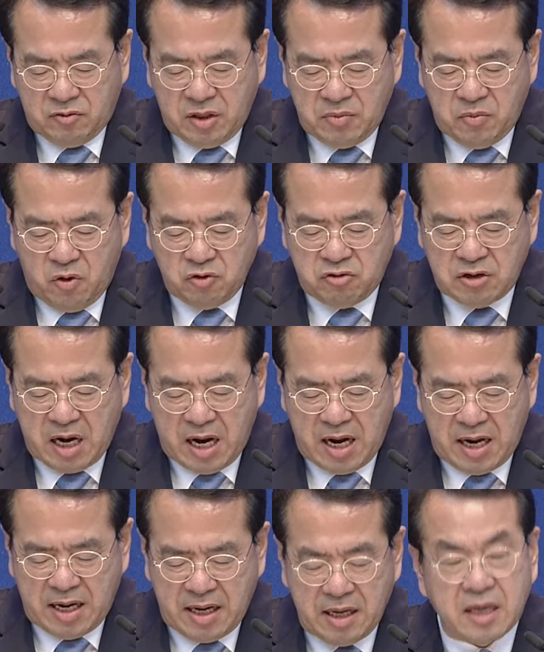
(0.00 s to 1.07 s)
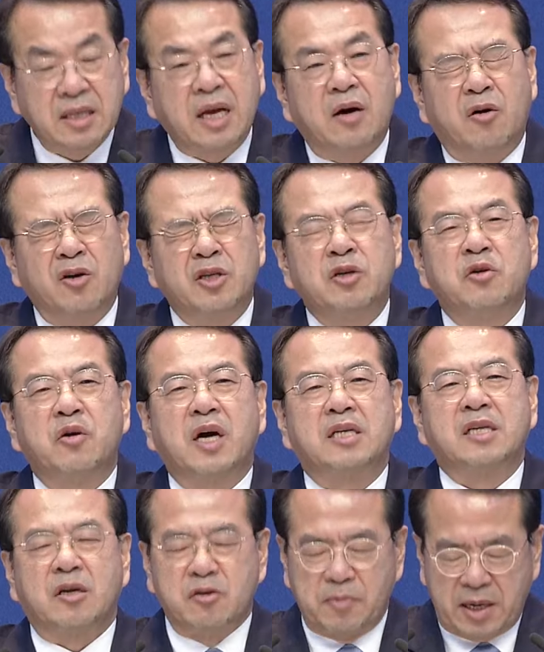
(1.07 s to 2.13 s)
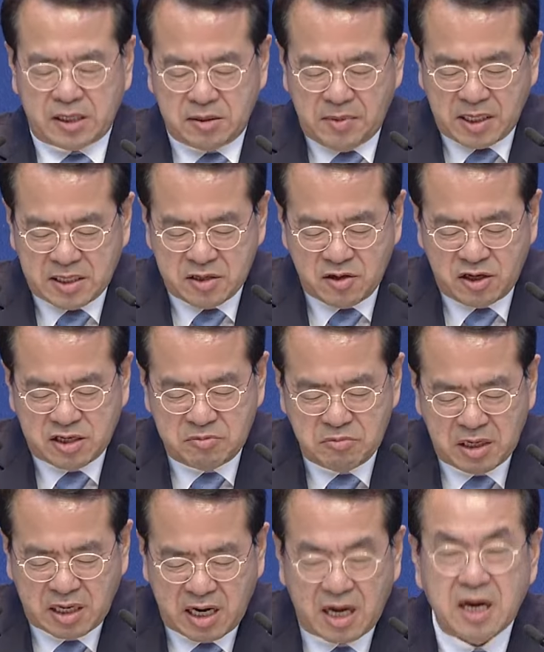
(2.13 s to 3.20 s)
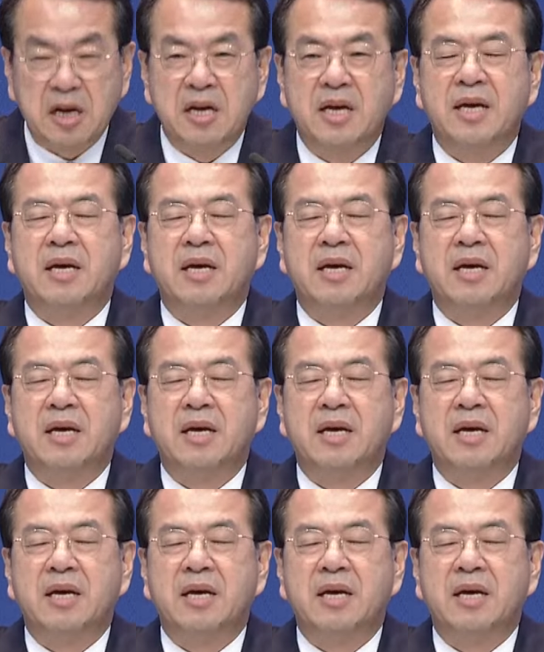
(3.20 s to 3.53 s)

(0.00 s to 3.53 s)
우리 모두가 다 어디로 가자고 말씀하시는 것입니까?